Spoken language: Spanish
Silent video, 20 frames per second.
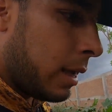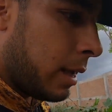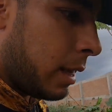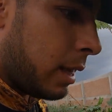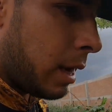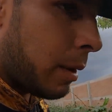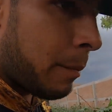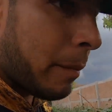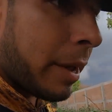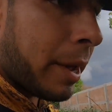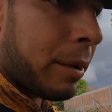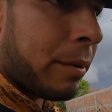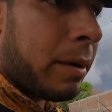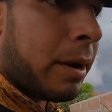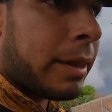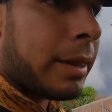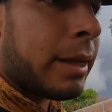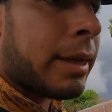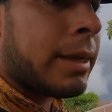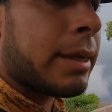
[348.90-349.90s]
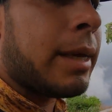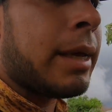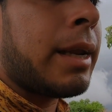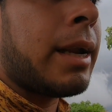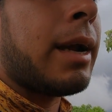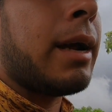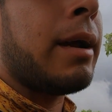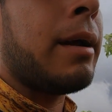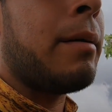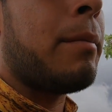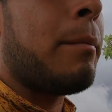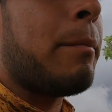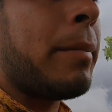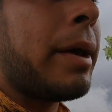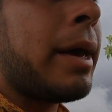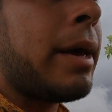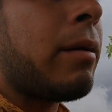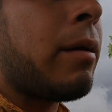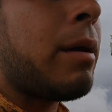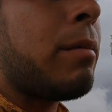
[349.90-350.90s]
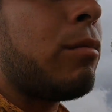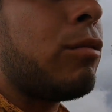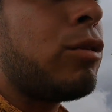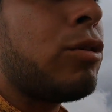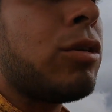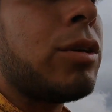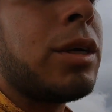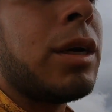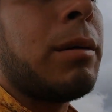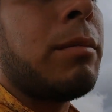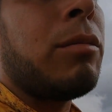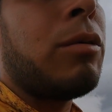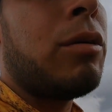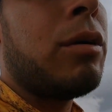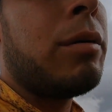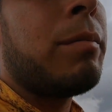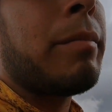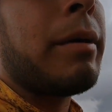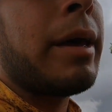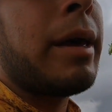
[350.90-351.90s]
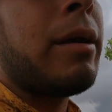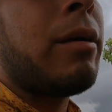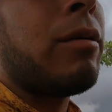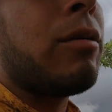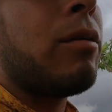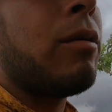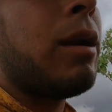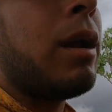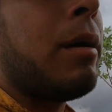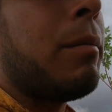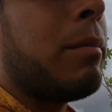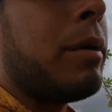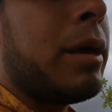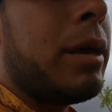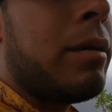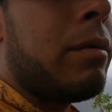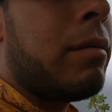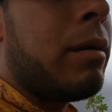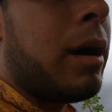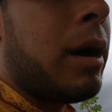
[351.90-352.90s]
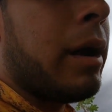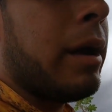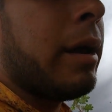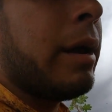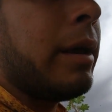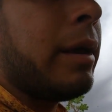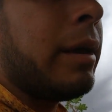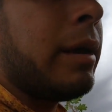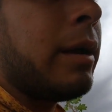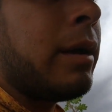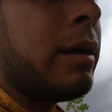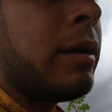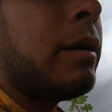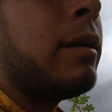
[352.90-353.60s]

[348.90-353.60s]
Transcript: y le pegué una tercera pero hay mucho chamoy pero no la miro a ella